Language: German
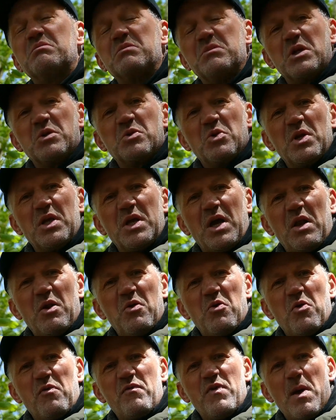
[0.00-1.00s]
natürlich
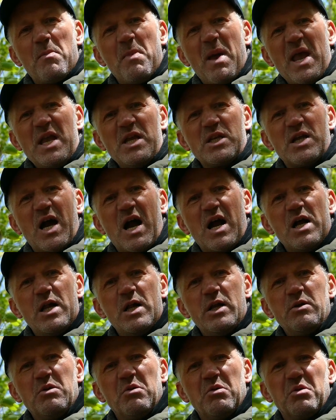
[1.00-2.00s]
alle irgendwie am Hecht
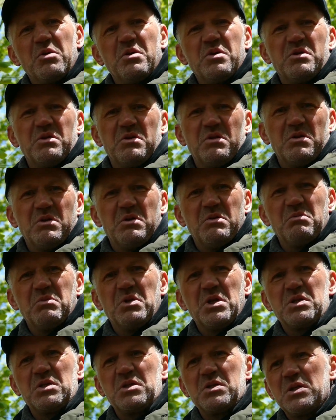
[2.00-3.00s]
angeln und ähm,
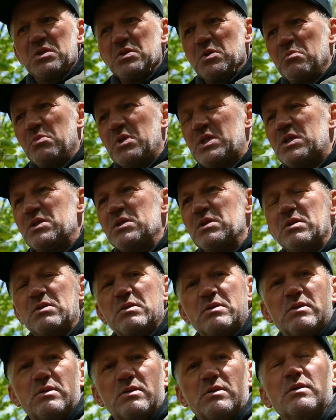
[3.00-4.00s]
das ist dann so ein bisschen,
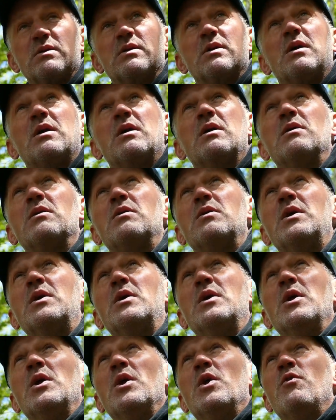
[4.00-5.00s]
äh, ja,
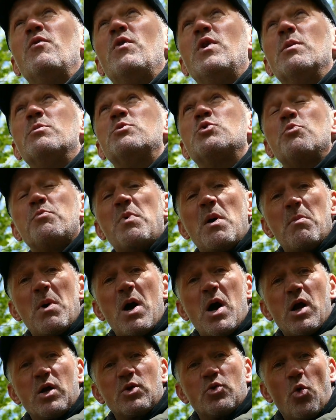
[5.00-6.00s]
wie in einem
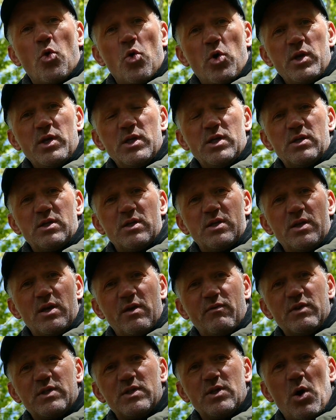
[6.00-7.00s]
Supermarkt. Und
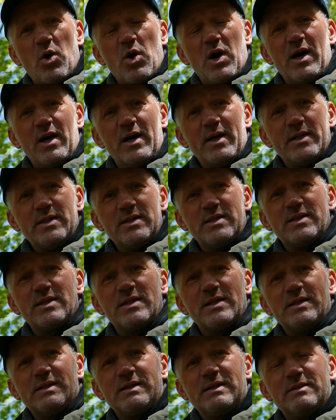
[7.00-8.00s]
ihr wisst ja auch eins,
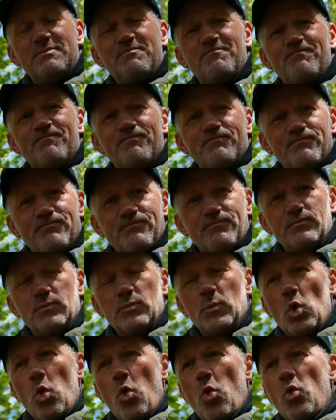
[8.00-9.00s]
ähm,
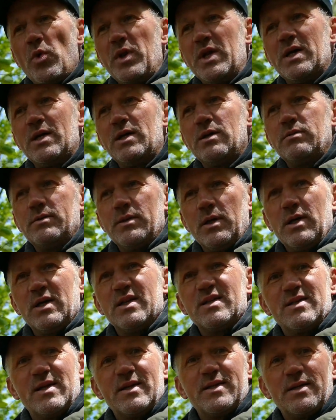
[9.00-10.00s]
Corona, ja,
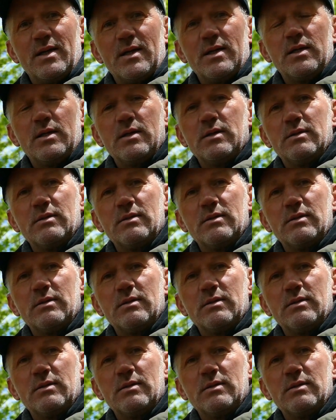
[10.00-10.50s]
sei Dank,